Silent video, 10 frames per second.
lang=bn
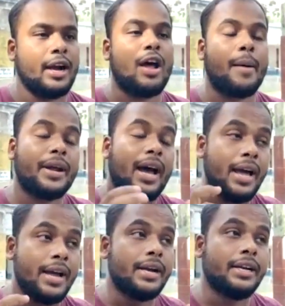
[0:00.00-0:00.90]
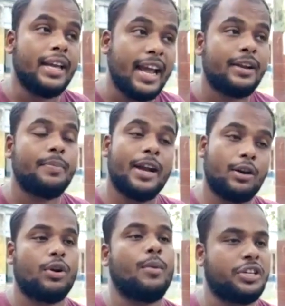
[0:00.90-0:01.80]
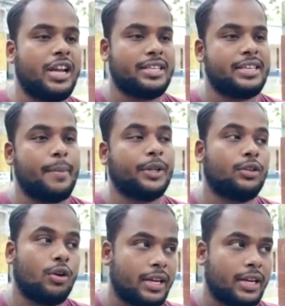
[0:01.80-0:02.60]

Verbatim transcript: ডিএড বিএড করে বসে আছি আমাদের দরকার চাকরি পাওয়ার